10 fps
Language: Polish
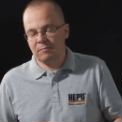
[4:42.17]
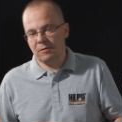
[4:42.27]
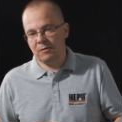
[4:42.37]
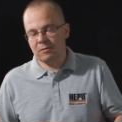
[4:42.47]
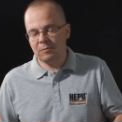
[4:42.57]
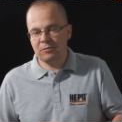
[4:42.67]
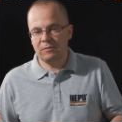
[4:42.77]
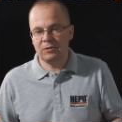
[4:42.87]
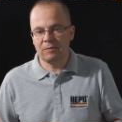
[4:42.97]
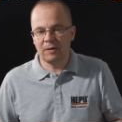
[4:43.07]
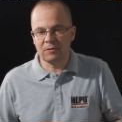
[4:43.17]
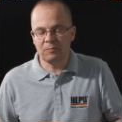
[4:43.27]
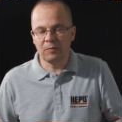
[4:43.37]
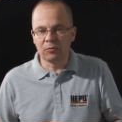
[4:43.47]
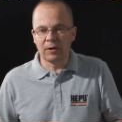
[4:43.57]
One są oczywiście
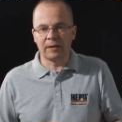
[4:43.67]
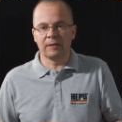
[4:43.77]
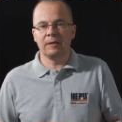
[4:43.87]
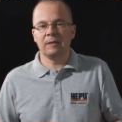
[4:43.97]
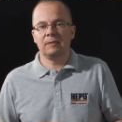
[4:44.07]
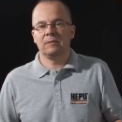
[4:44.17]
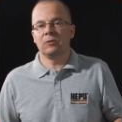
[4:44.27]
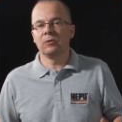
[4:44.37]
bardzo popularne,